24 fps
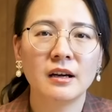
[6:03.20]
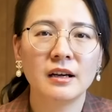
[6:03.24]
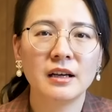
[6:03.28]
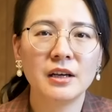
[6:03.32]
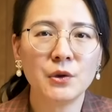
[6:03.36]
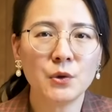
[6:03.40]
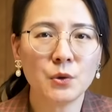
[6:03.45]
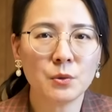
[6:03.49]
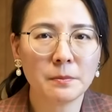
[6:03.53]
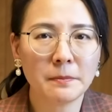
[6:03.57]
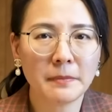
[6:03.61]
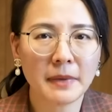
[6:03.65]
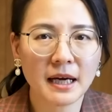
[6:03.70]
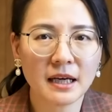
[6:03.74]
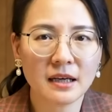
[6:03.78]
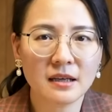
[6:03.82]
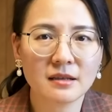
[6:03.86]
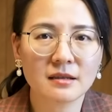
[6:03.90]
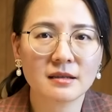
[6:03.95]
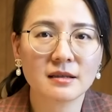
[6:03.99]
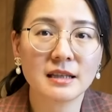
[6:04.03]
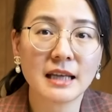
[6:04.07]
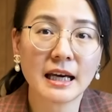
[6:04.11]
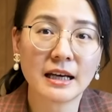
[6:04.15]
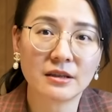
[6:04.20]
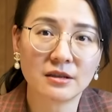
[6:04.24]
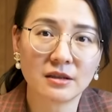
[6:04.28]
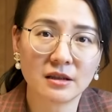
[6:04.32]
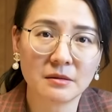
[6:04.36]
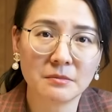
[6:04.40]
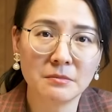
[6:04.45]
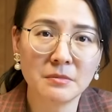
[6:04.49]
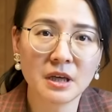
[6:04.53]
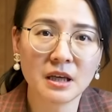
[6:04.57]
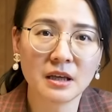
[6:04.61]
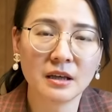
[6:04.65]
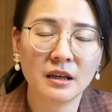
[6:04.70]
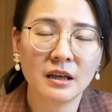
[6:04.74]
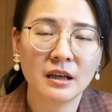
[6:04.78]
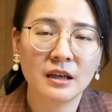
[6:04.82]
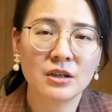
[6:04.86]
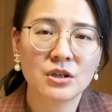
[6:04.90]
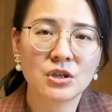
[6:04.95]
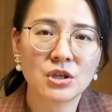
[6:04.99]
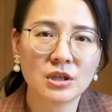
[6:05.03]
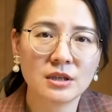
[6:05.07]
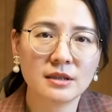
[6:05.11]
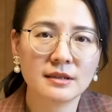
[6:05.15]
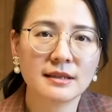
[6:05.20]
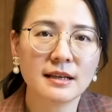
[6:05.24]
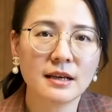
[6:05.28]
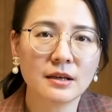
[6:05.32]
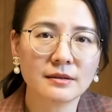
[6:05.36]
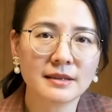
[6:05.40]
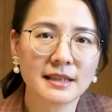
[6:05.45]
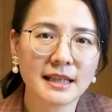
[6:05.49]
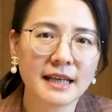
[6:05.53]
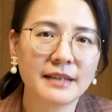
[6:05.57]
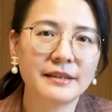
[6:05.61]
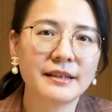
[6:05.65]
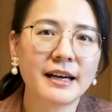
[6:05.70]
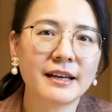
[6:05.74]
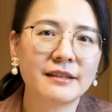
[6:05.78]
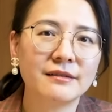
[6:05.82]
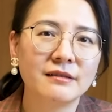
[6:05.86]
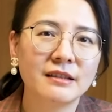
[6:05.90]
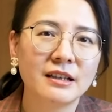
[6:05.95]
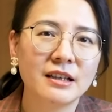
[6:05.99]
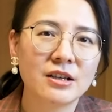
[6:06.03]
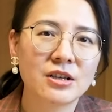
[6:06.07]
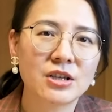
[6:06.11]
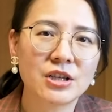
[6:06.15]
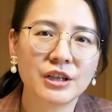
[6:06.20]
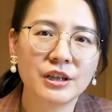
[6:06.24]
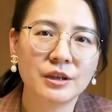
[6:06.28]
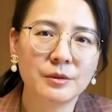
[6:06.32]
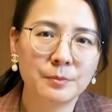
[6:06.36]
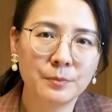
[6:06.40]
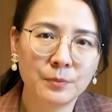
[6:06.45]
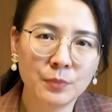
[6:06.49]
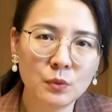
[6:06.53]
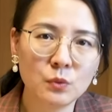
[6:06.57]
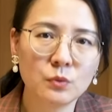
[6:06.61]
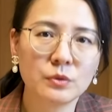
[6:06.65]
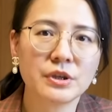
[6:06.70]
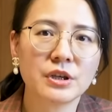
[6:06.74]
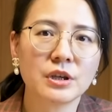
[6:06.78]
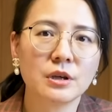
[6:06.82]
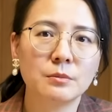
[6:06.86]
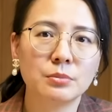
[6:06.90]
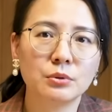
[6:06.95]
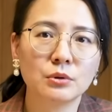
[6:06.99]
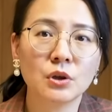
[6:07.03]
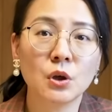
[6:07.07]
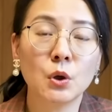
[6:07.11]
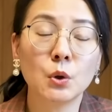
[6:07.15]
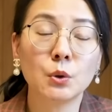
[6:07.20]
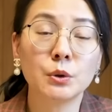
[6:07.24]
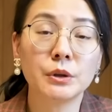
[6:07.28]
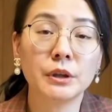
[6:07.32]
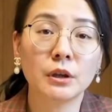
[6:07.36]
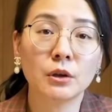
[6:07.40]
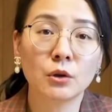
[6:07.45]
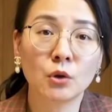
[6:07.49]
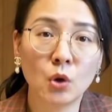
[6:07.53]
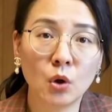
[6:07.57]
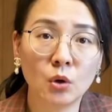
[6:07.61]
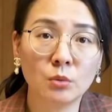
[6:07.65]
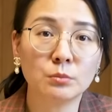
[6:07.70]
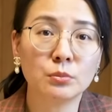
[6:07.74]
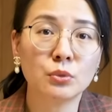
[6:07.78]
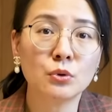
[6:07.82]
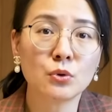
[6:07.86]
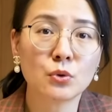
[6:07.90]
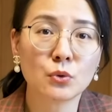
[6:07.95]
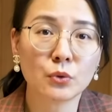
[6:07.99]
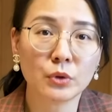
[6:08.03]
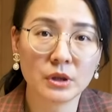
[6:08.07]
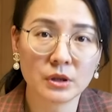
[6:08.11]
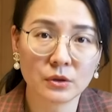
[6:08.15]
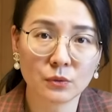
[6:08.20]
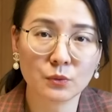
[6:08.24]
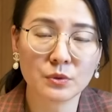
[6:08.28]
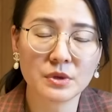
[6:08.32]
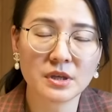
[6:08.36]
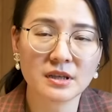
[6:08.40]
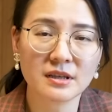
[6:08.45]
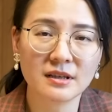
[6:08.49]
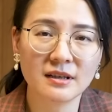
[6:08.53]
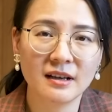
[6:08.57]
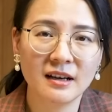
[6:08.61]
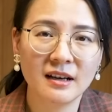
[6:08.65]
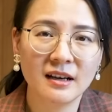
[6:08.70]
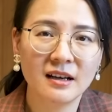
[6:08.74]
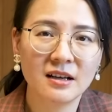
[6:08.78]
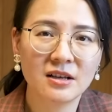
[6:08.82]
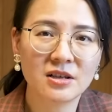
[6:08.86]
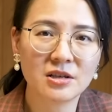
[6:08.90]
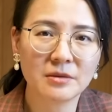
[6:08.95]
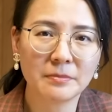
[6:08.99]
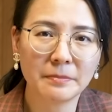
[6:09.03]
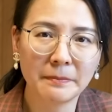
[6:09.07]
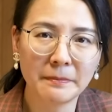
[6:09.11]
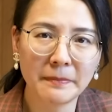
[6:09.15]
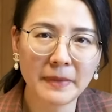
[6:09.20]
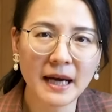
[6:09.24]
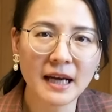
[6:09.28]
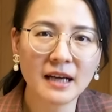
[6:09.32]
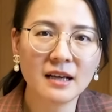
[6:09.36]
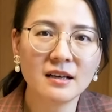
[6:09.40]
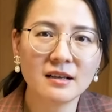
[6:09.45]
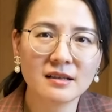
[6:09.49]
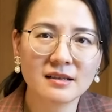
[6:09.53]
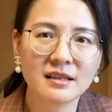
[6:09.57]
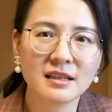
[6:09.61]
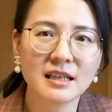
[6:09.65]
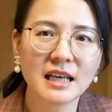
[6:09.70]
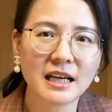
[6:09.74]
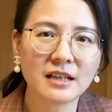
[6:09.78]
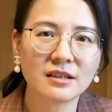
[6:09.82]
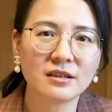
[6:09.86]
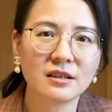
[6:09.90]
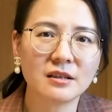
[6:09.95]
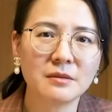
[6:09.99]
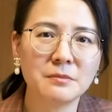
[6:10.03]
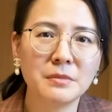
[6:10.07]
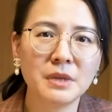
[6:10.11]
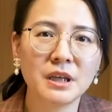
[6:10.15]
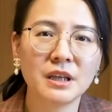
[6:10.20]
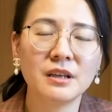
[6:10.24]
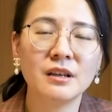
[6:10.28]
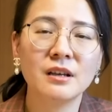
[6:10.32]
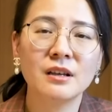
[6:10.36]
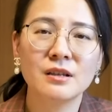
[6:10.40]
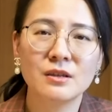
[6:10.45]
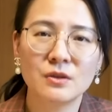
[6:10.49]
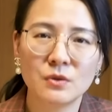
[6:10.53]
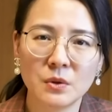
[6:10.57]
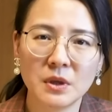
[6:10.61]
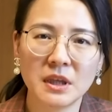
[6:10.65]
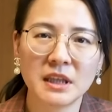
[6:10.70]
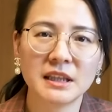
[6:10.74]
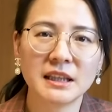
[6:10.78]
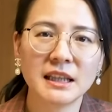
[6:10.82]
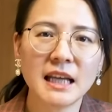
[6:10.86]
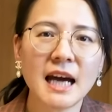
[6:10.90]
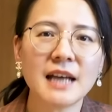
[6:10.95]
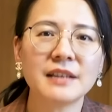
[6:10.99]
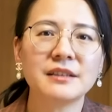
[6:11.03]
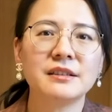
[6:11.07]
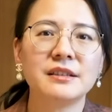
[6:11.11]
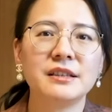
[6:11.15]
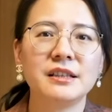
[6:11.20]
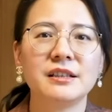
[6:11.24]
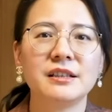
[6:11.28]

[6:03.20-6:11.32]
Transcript: 利用巴勒斯坦人民制造灾难，是一个不折不扣的恐怖主义组织，是巴勒斯坦人民最大的敌